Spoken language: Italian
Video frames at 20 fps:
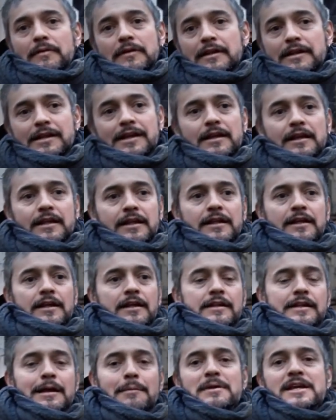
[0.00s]

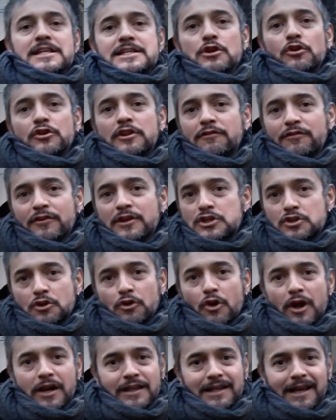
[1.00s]
gli amici lo
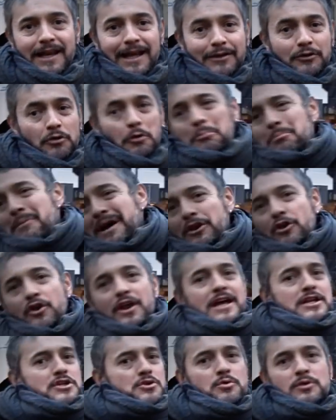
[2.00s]
definiscono art director, ma non
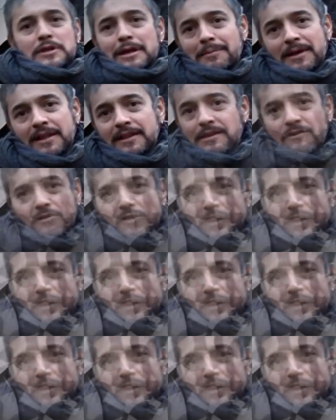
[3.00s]
è assolutamente